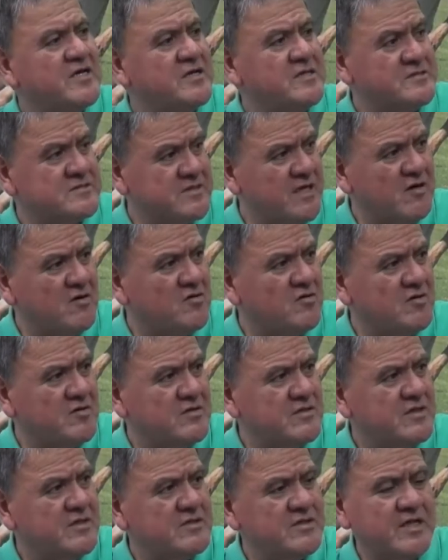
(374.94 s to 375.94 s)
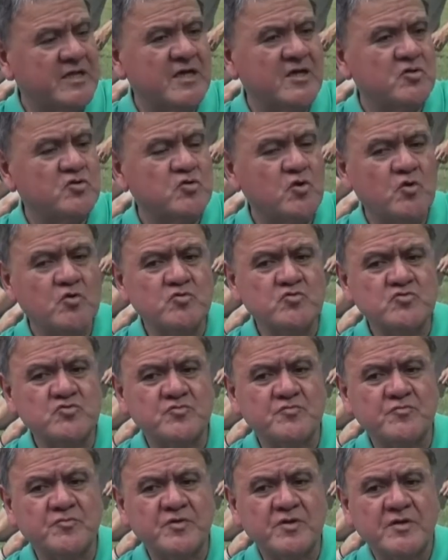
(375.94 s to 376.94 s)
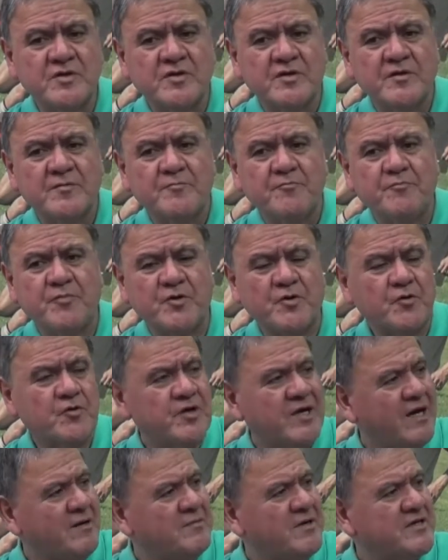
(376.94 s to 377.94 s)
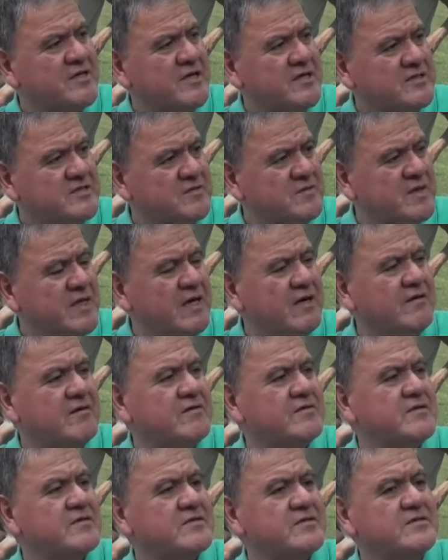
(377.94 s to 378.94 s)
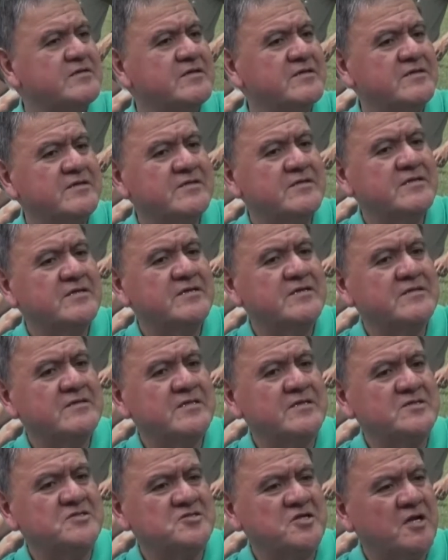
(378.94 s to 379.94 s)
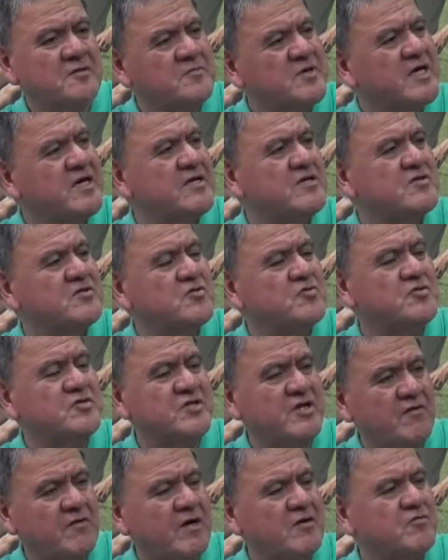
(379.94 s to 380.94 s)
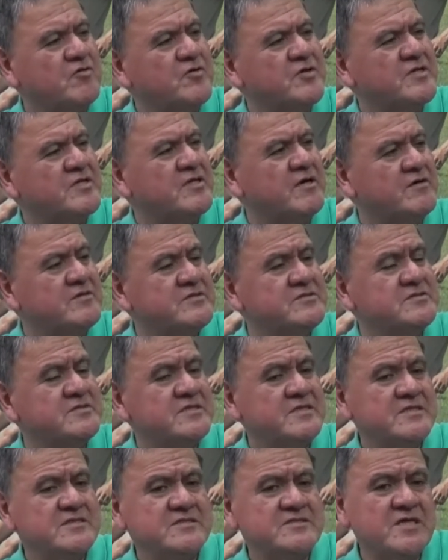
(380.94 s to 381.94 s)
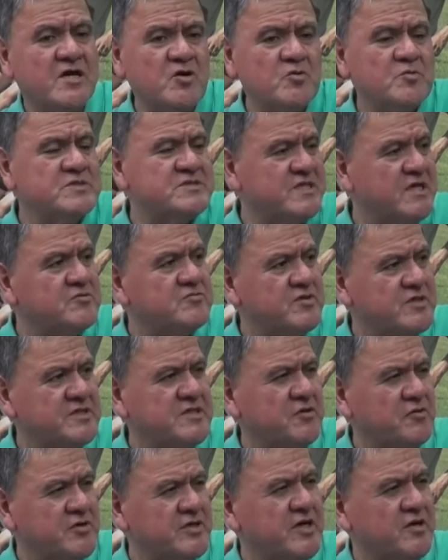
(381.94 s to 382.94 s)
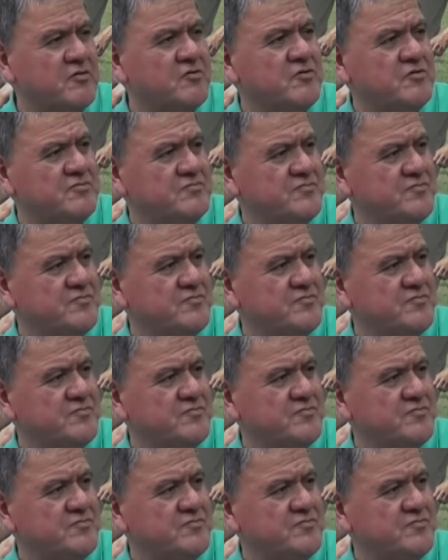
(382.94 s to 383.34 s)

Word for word: iniciado, tenían todo un programa de actividades, de, entrenamientos, de trabajo que se estaban ya comenzando a desarrollar, ¿no?